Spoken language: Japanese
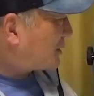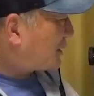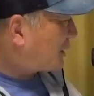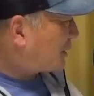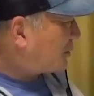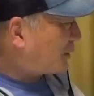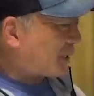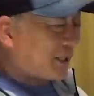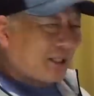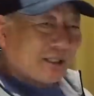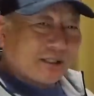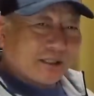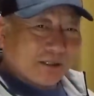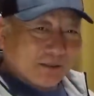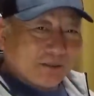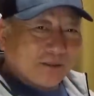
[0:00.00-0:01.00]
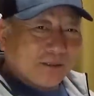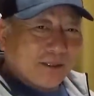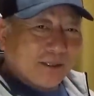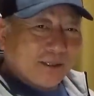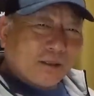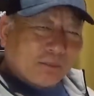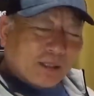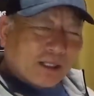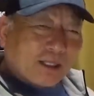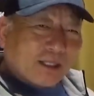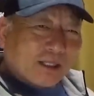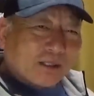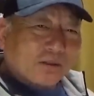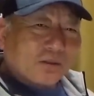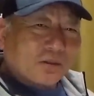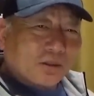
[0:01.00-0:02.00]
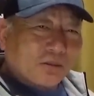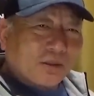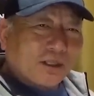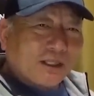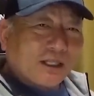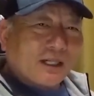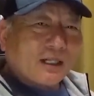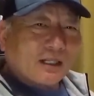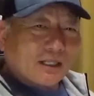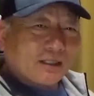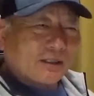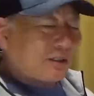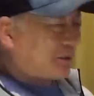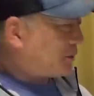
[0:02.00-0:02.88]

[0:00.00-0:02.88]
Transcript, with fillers: 試合を控えてる今永にとっては嫌かなって